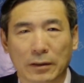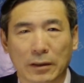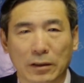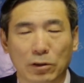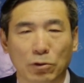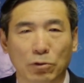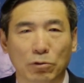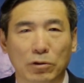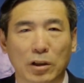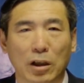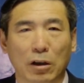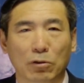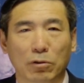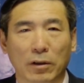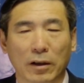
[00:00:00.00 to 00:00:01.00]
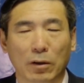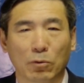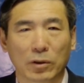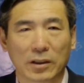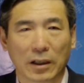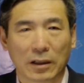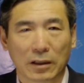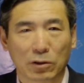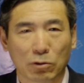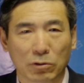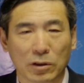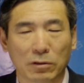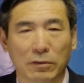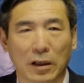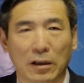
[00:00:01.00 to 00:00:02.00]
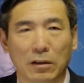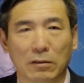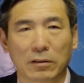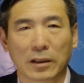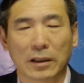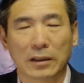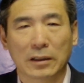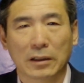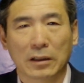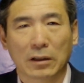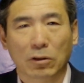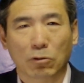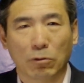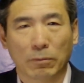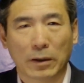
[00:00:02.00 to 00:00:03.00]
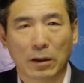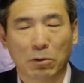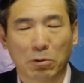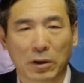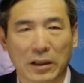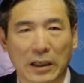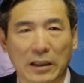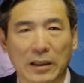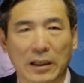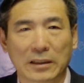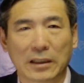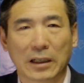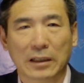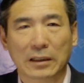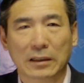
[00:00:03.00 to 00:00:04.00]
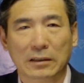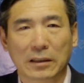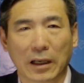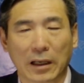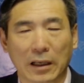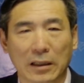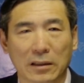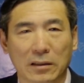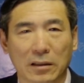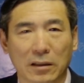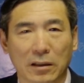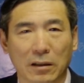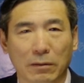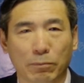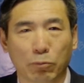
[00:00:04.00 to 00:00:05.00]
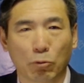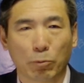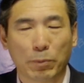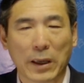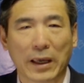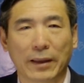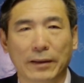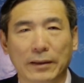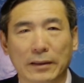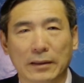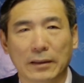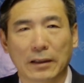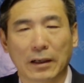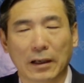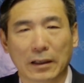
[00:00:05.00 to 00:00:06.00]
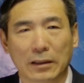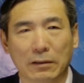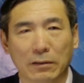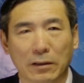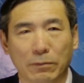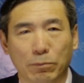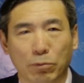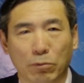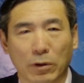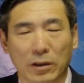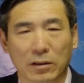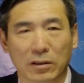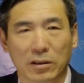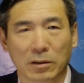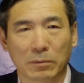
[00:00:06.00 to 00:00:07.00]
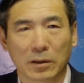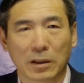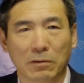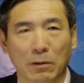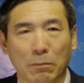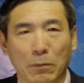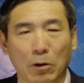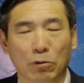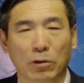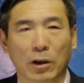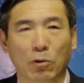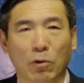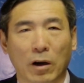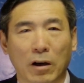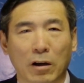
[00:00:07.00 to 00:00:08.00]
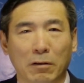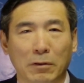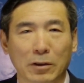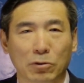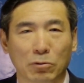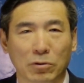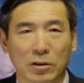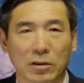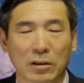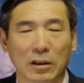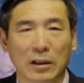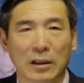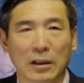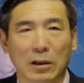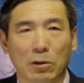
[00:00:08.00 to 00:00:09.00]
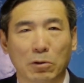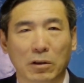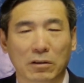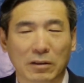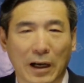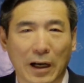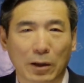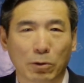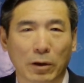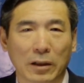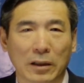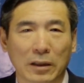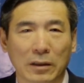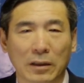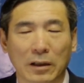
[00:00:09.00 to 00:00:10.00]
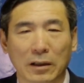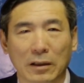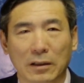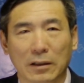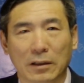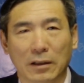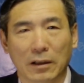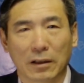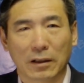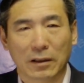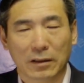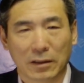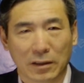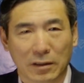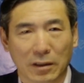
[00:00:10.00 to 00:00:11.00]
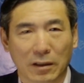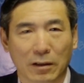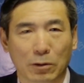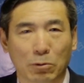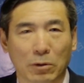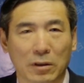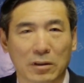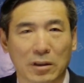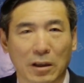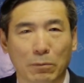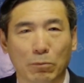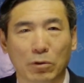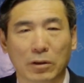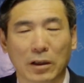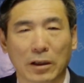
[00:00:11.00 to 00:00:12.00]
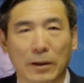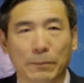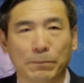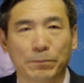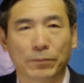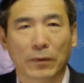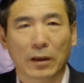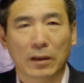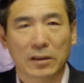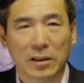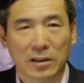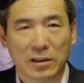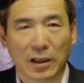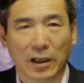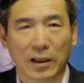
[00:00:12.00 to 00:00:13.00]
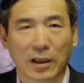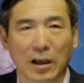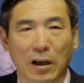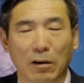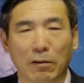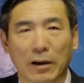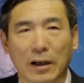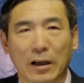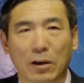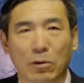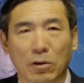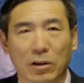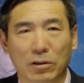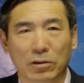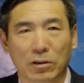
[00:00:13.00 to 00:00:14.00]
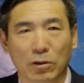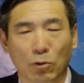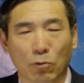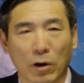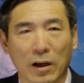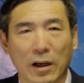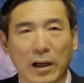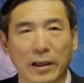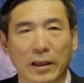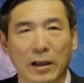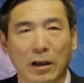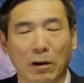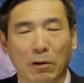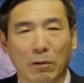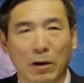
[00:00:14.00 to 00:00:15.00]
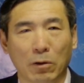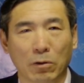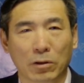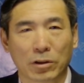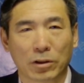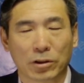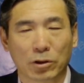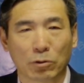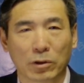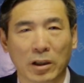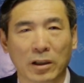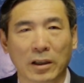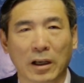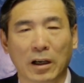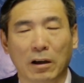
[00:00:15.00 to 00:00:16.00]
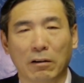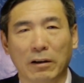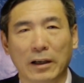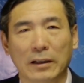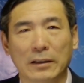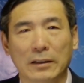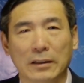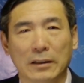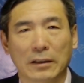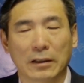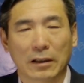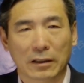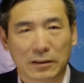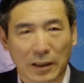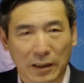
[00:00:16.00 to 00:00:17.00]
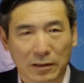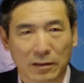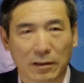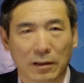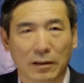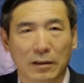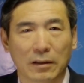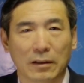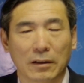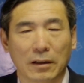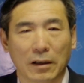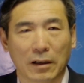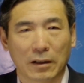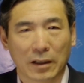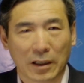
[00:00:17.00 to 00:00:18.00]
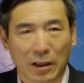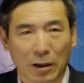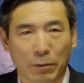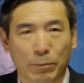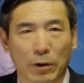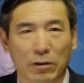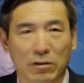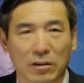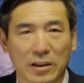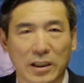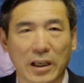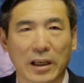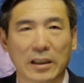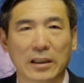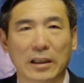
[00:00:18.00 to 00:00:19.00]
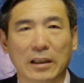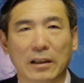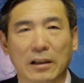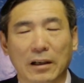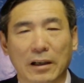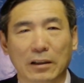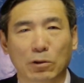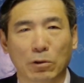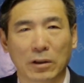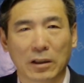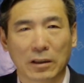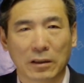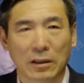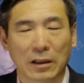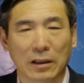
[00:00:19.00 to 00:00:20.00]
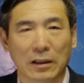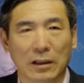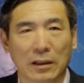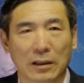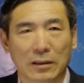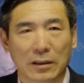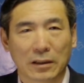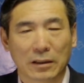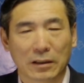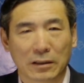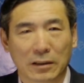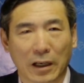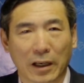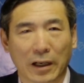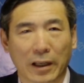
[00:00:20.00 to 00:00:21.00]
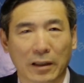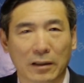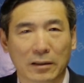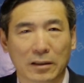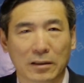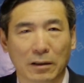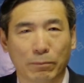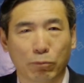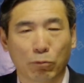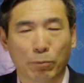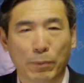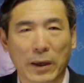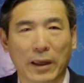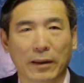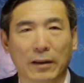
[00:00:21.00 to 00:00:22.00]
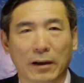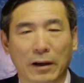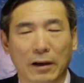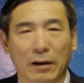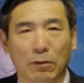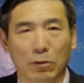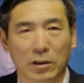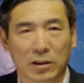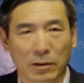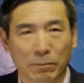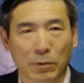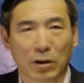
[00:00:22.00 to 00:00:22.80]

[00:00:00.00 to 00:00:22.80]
它这就跳出来了。我想呢，从今往后呢，恐怕会给大家呢带来一些个不便啊，因为不管是什么地方冒出来广告啊，总是会打断您的呃一些个对节目的。欣赏也好啊，或者说是观看也好啊，或者是收听也好啊，啊，在此，啊，李辽表示歉意啊，对您的这个带来的这些不便啊，我深